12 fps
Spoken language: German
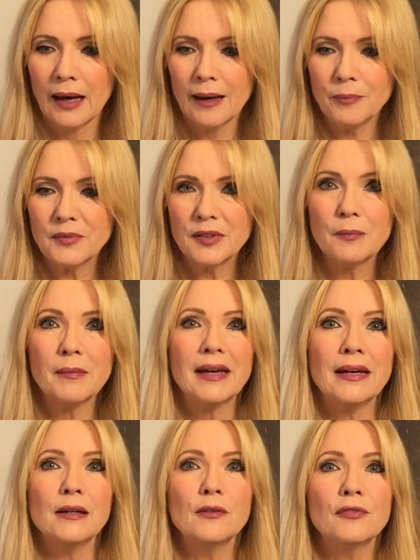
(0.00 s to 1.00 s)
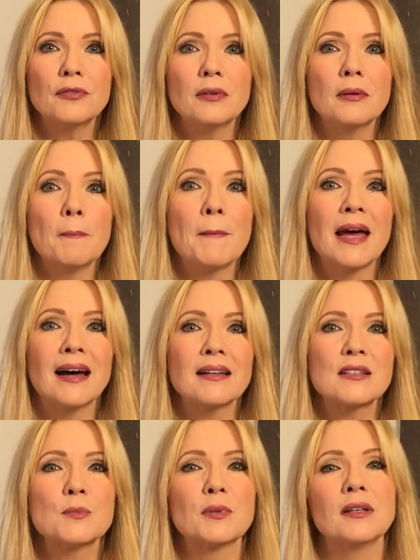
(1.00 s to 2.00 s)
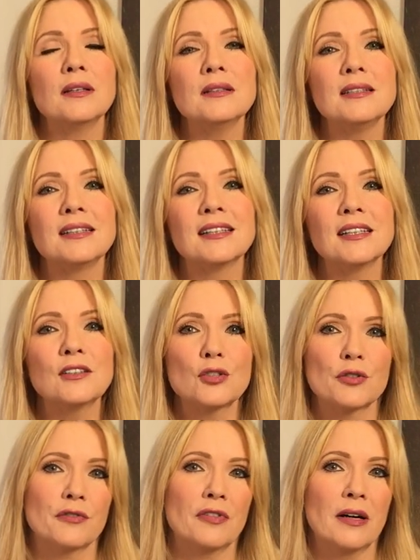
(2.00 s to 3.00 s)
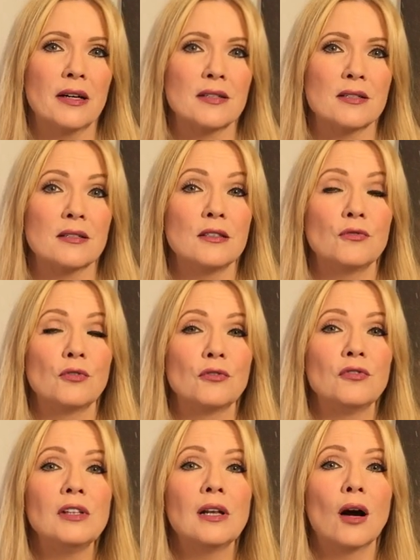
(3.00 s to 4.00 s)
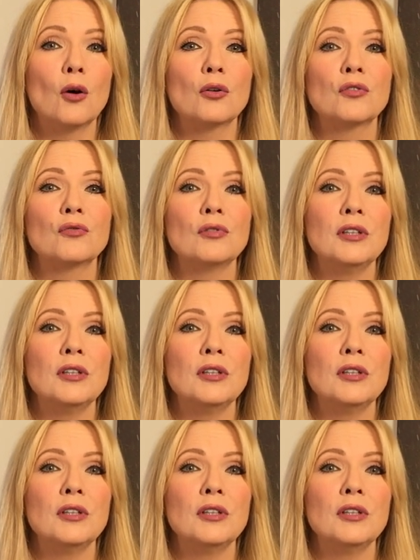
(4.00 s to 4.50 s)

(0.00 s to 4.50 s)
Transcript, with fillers: Ab dem 11. März beginnt die kritische Phase, die für viele auch zu